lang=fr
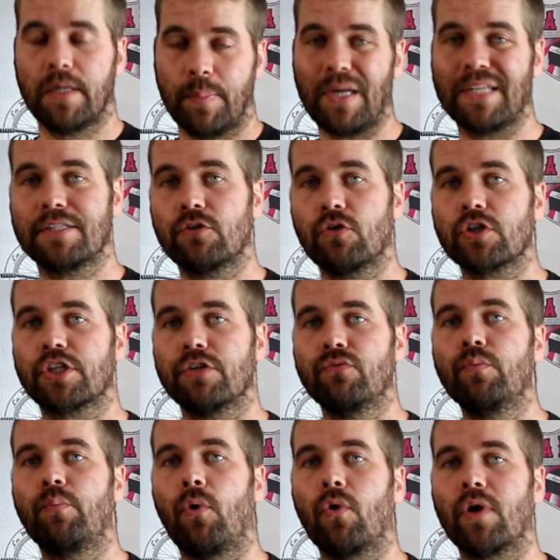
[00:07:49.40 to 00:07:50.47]
les pratiquants que j'ai
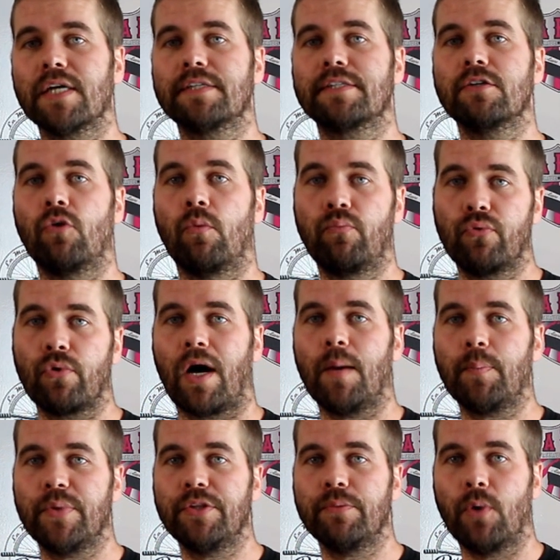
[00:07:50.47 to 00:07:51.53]
vus progresser le plus
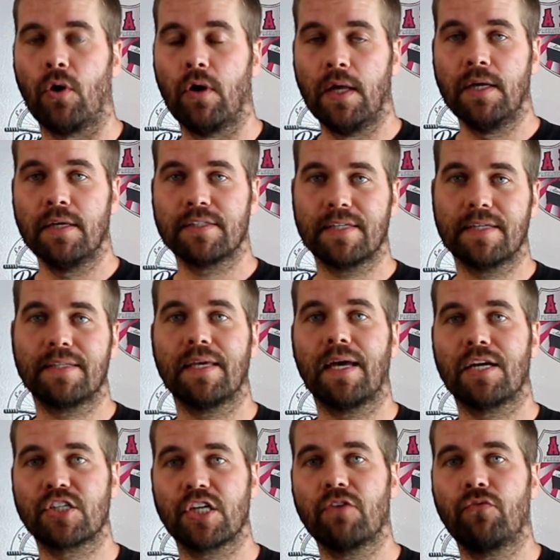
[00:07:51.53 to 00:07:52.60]
rapidement, c'était
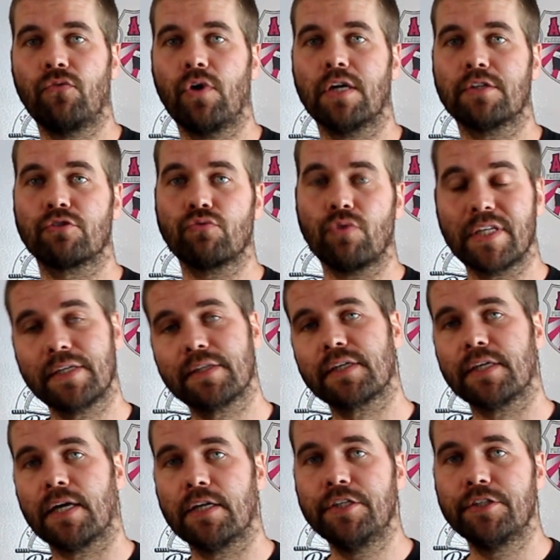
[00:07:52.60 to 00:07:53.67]
à chaque fois soit des
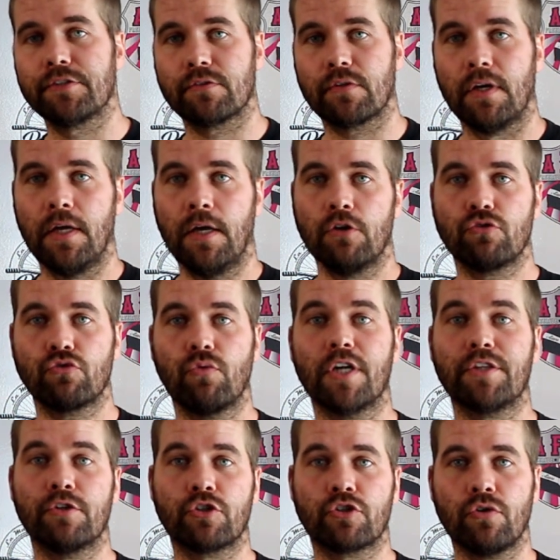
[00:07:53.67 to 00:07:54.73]
trialistes,
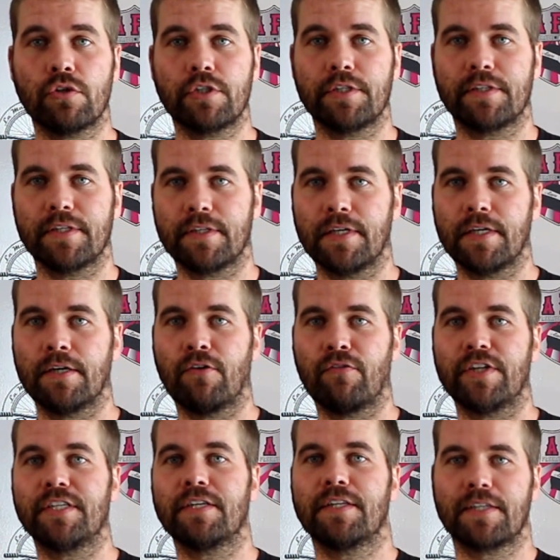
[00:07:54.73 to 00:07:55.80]
soit des gens qui étaient des, on
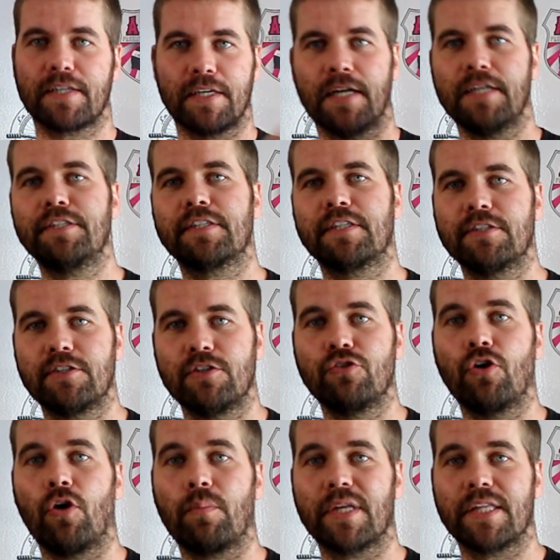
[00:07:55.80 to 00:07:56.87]
va dire des trialistes qui
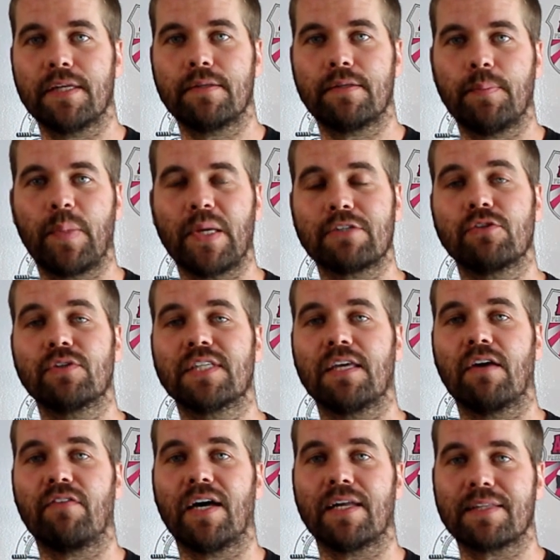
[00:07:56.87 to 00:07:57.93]
s'ignorent, mais des, des personnes qui
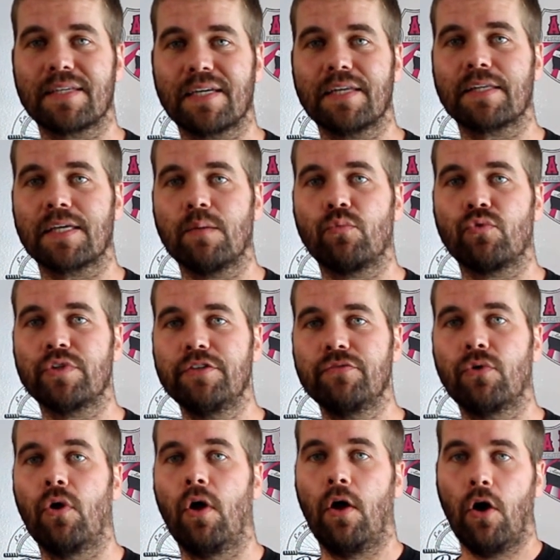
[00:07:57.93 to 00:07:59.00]
avaient un très très bon
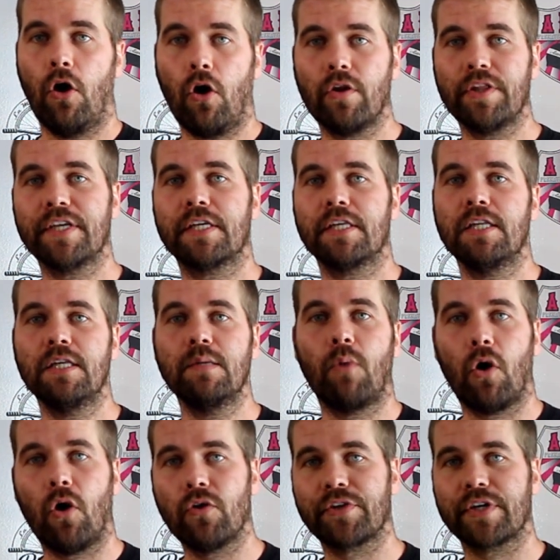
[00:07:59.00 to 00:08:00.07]
niveau en
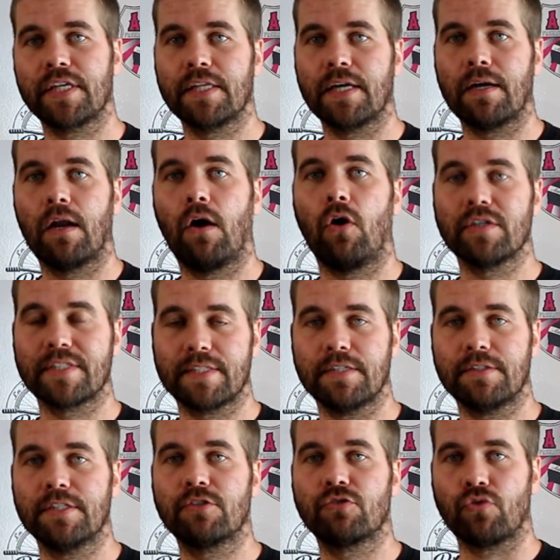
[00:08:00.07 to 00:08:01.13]
équilibre, en trial, en statique